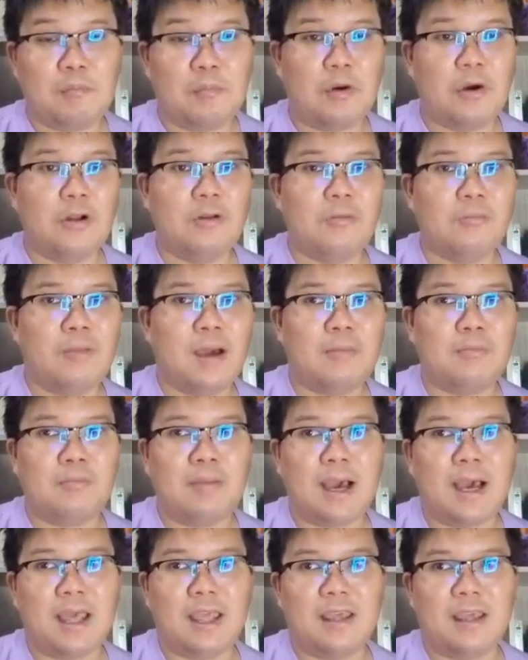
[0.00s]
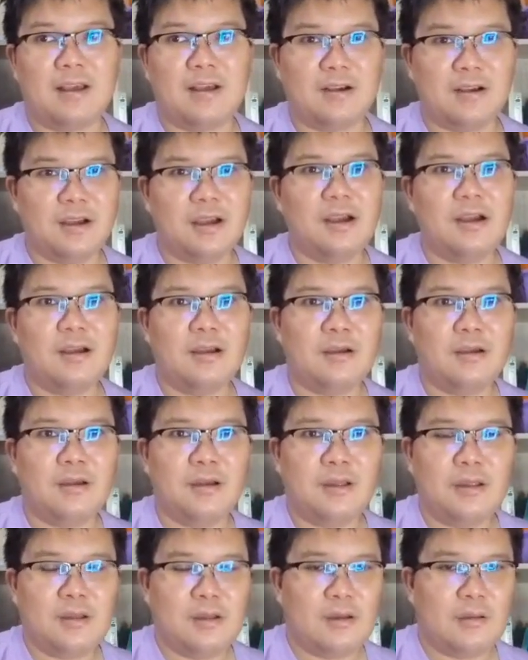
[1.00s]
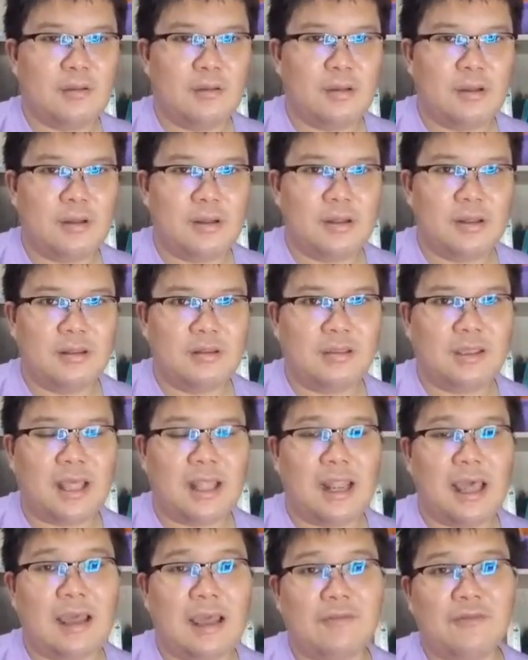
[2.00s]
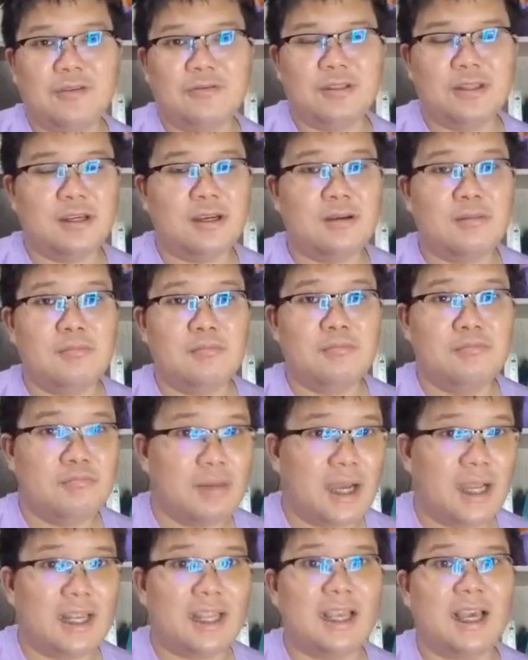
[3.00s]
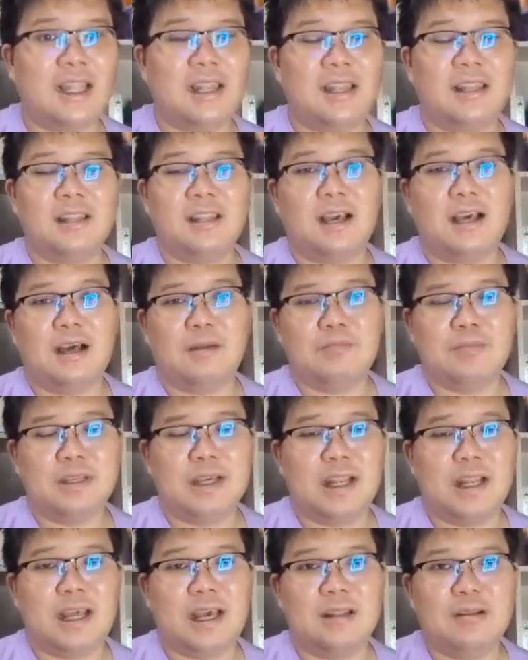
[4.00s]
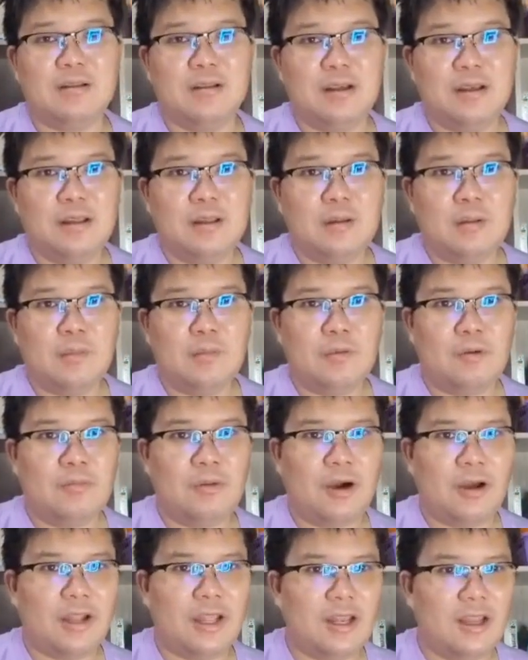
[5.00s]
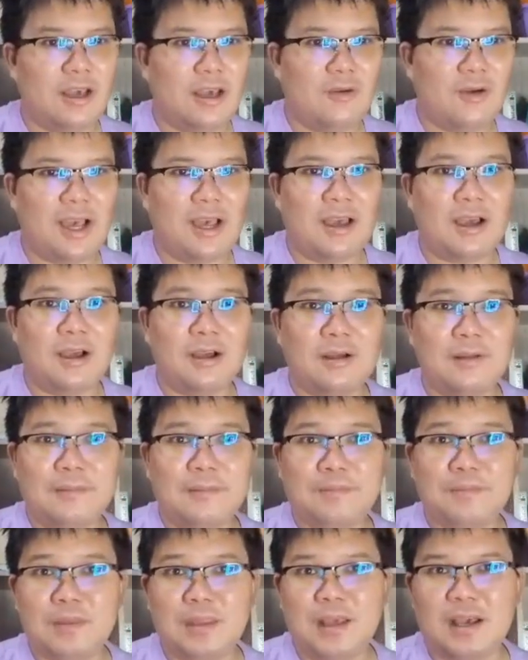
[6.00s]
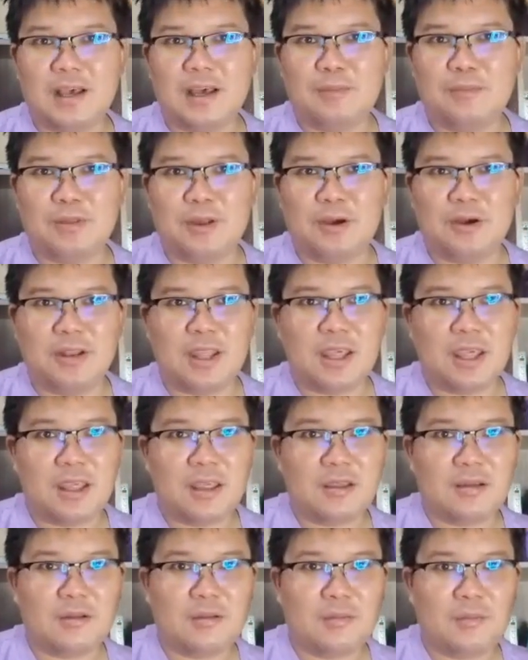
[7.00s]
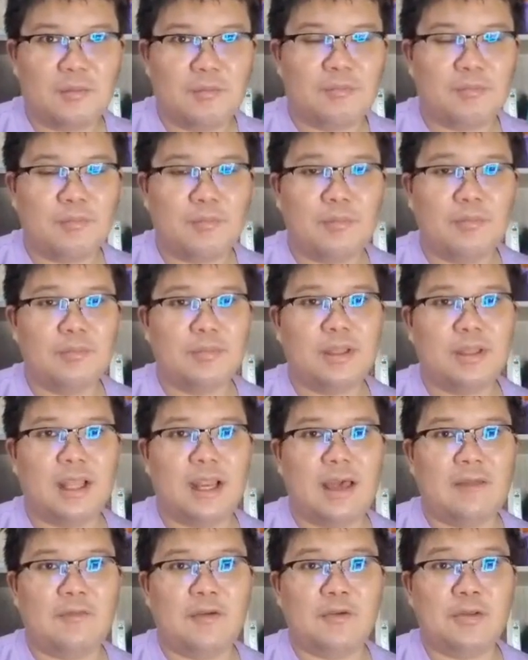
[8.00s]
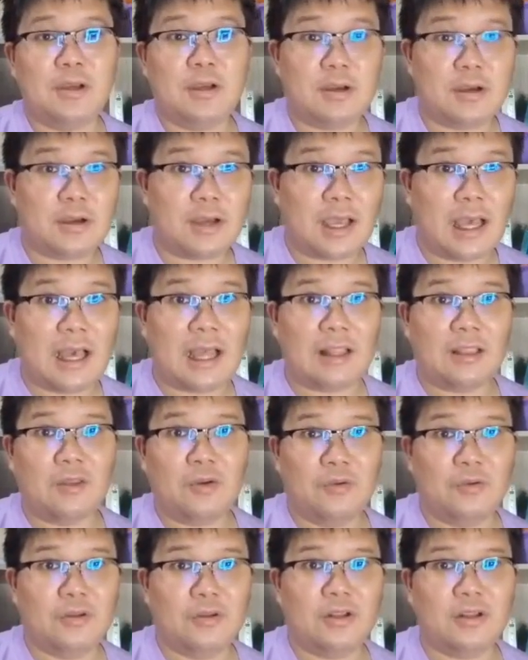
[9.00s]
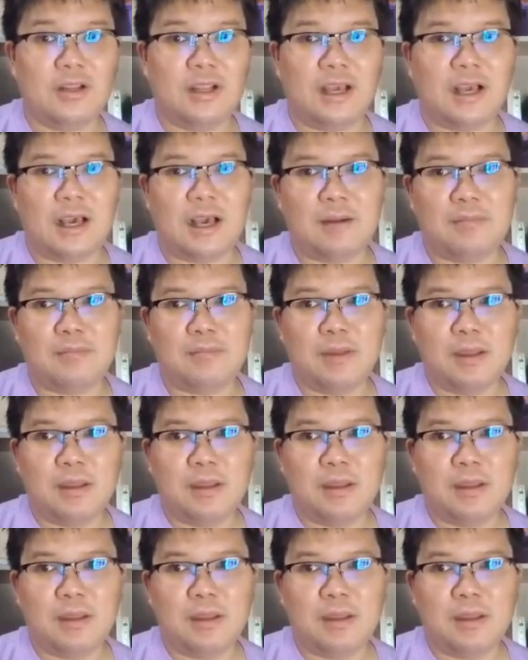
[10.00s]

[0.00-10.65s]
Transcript: ผลบ้านปลายก็คือตลาดฟิวเจอร์เหมือนกันนะครับ ฉะนั้นผมบอกได้เลยว่านะครับตอนนี้ตลาดฟิวเจอร์ขาดทุนนะครับ